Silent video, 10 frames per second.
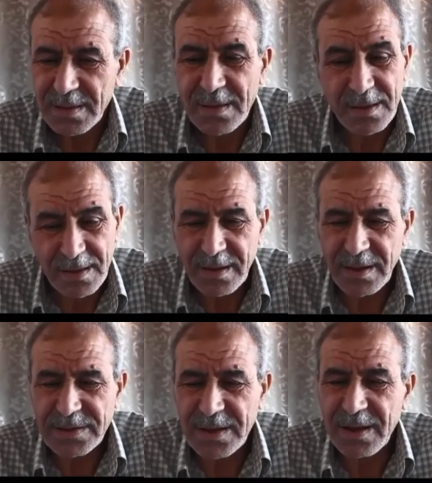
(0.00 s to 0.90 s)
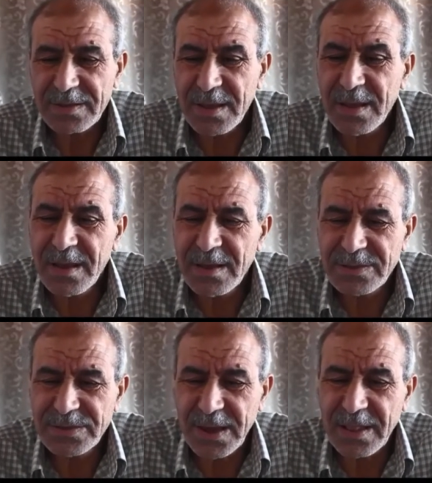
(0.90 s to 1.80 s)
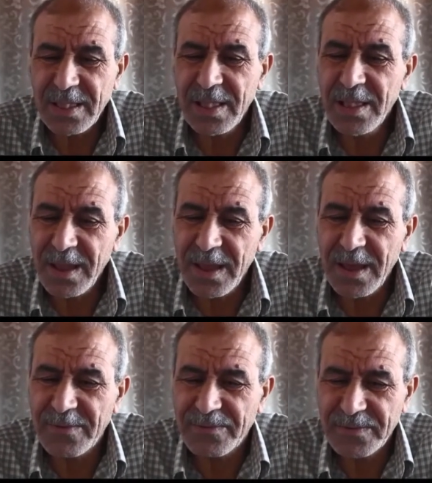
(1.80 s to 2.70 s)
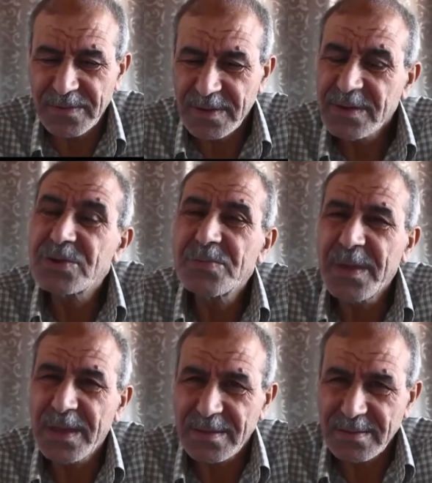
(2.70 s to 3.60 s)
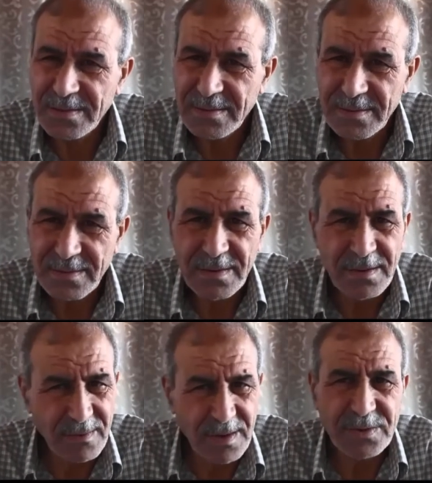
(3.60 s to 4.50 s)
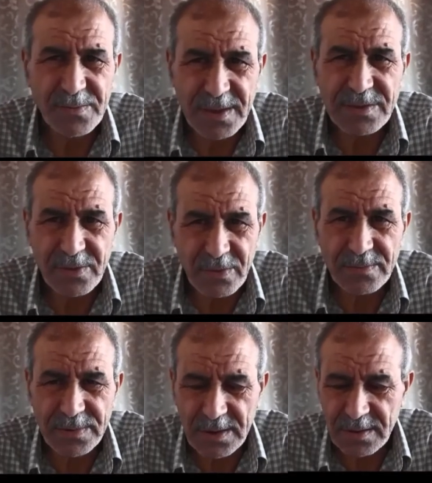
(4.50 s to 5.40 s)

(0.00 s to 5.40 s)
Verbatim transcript: ريحتك عطات تحت اللحاف جمع واجمع سرومتك